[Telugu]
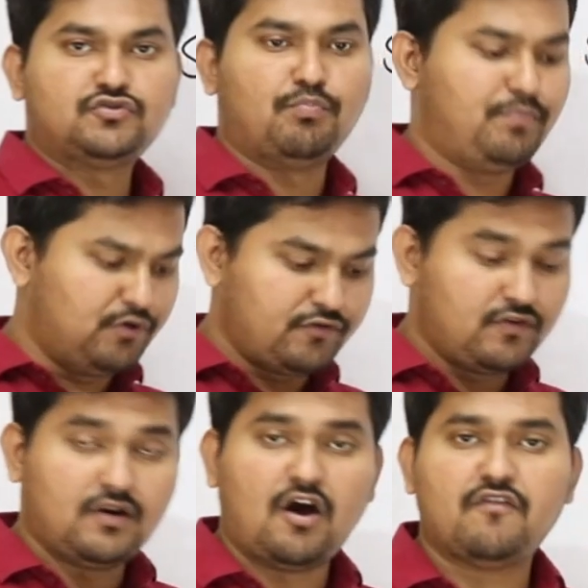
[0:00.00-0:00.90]
సో
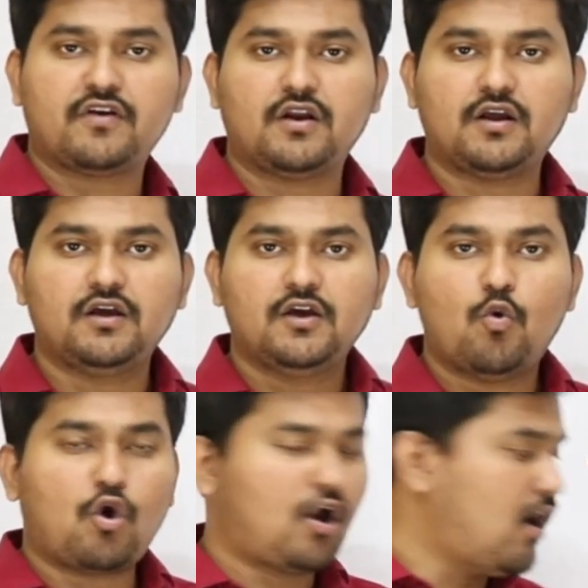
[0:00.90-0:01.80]
బ్యూటిఫుల్ ఆఫర్ నాన్న
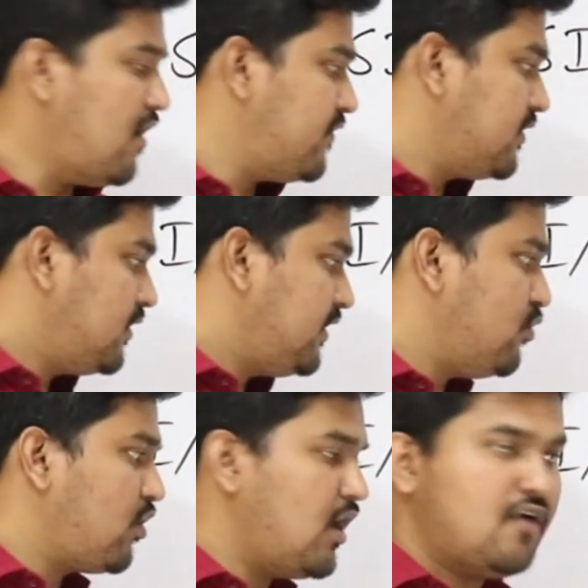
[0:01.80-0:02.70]
ఒక్క ఆఫర్
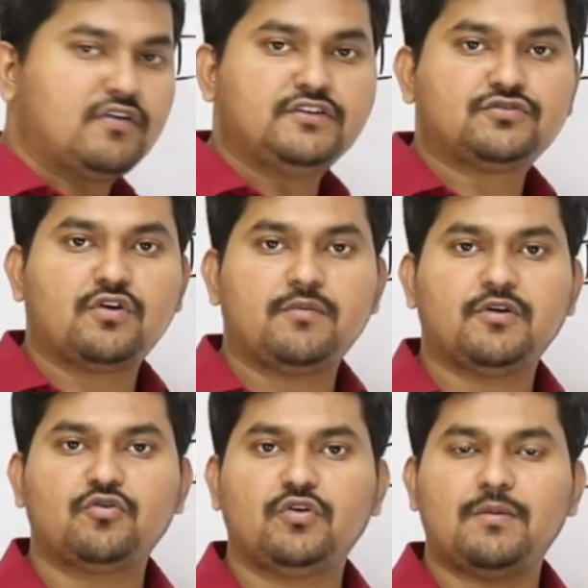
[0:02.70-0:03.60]
ఈ ఒక్క ఆఫర్ తీసుకొని
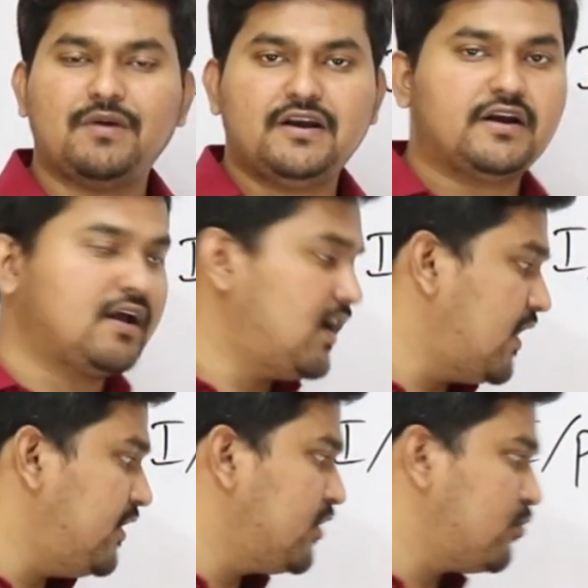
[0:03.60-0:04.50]
మీరు ఇమీడియట్గా
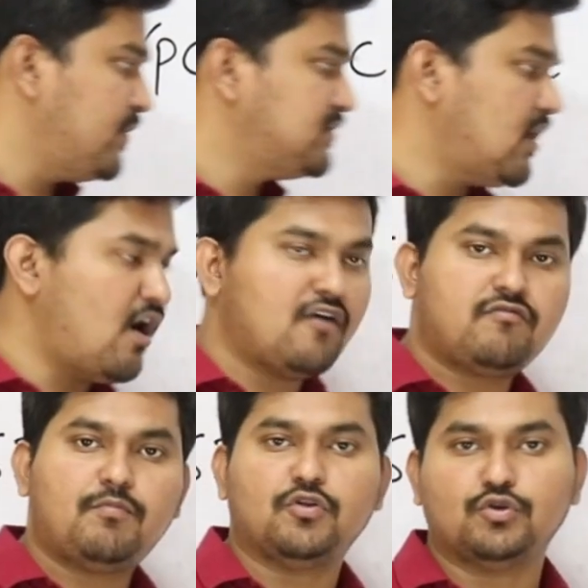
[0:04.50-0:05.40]
హండ్రెడ్ రూపీస్
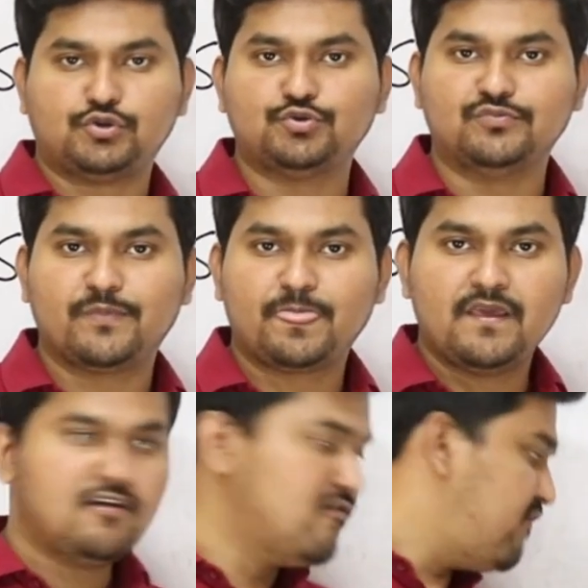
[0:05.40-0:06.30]
ఆఫ్ పొందొచ్చు
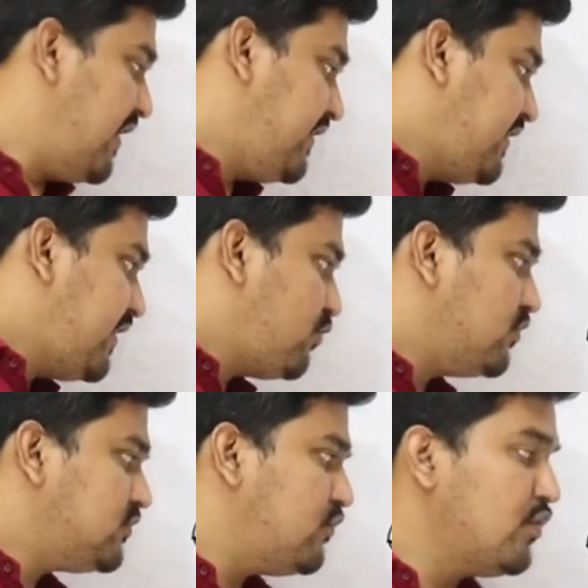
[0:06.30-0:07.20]
ఫైవ్ నైన్ నైన్
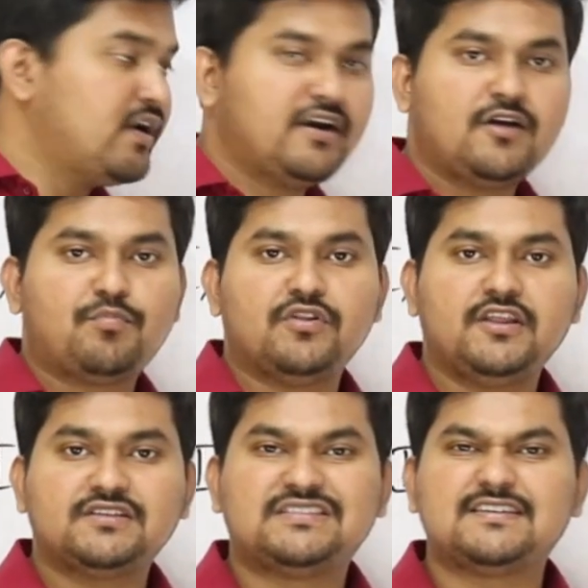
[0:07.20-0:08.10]
కోర్సు ఫోర్ నైన్ నైన్
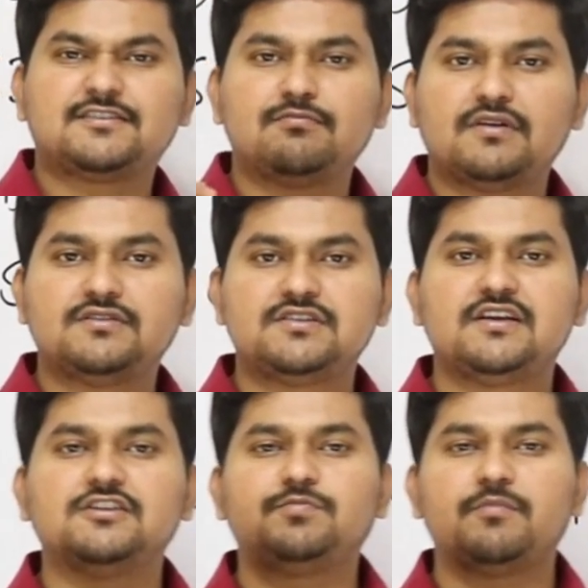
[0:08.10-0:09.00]
పొంది సిక్స్ మంత్స్
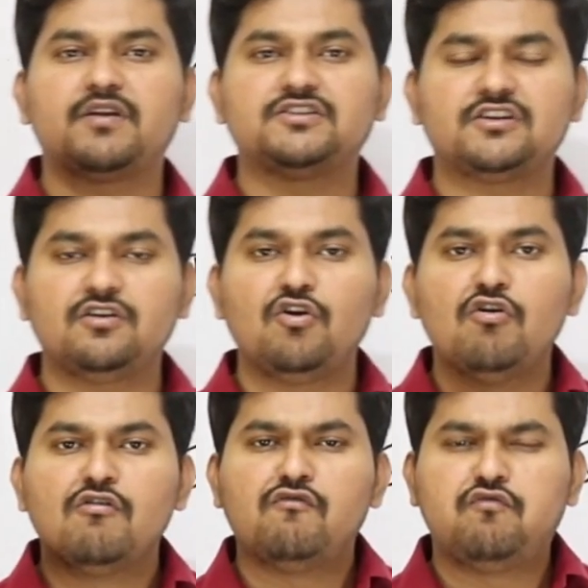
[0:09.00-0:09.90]
ఇంగ్లీష్ ప్రిపరేషన్
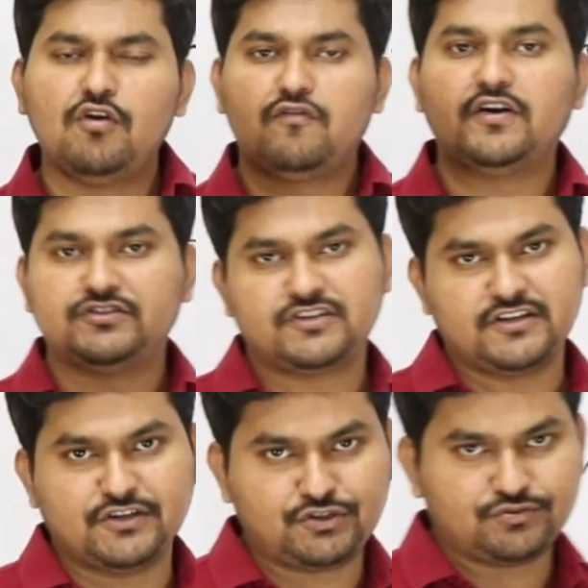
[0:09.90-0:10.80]
ఫుల్ ఫ్లెడ్జ్డ్
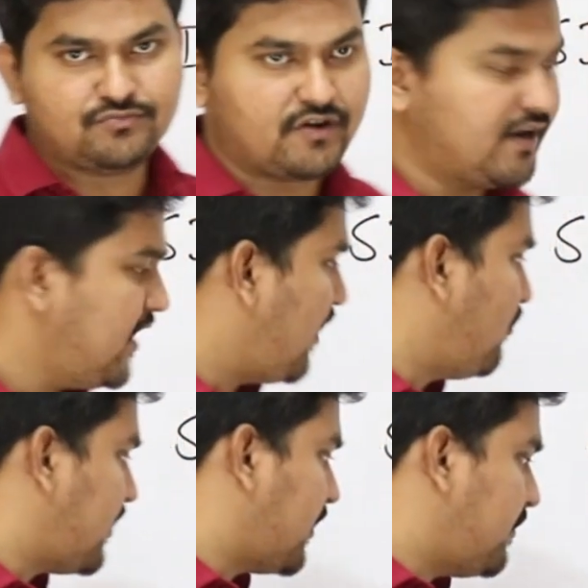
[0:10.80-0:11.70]
చేయొచ్చు ఓకేనా ఐ
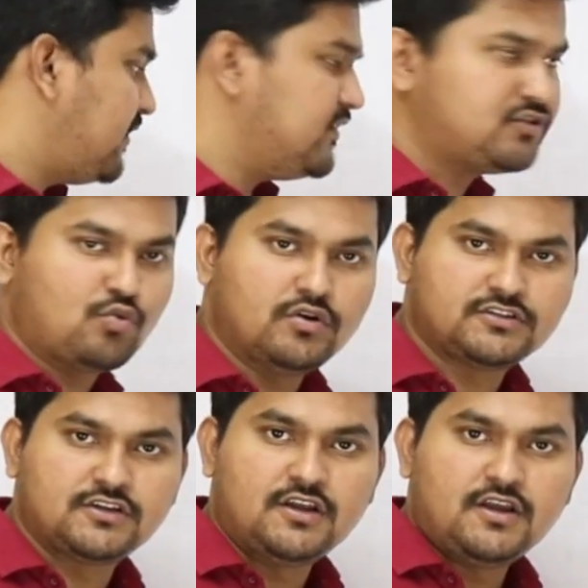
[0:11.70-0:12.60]
వుడ్ రికమెండ్ దిస్
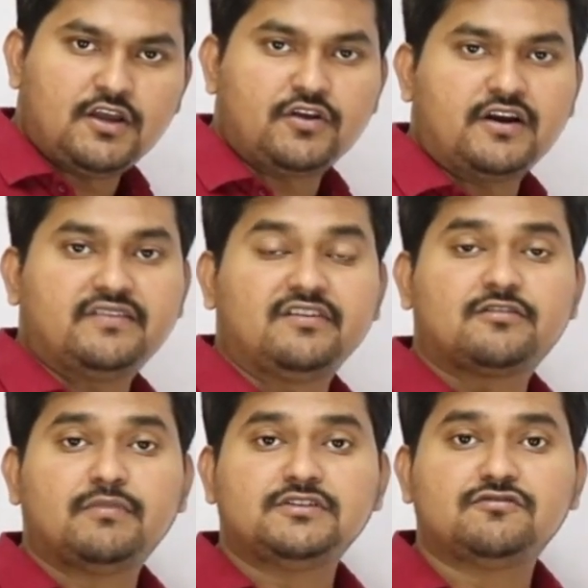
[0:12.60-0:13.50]
కోర్స్ ఎందుకంటే
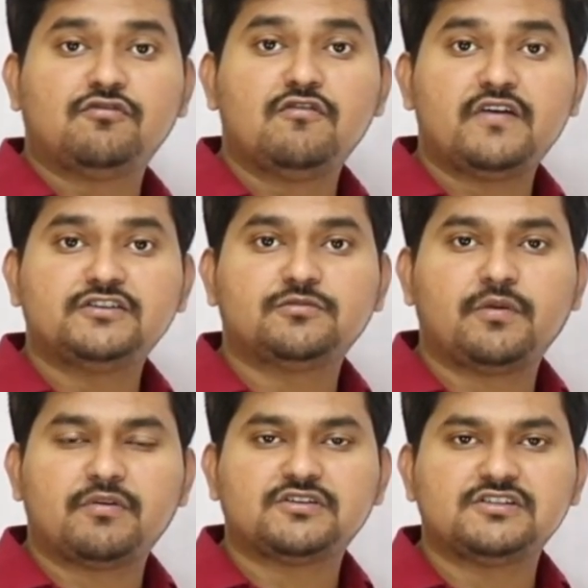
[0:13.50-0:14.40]
సిక్స్ మంత్స్ ఫుల్ ఫ్లెడ్జ్
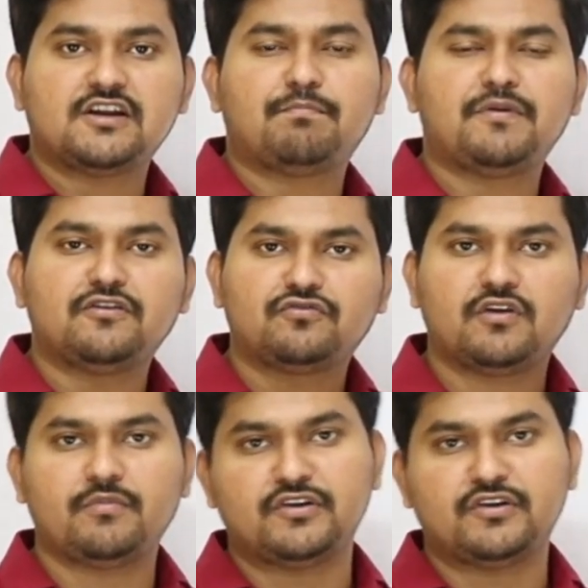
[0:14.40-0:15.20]
ప్రిపరేషన్ చాలా పీస్ఫుల్గా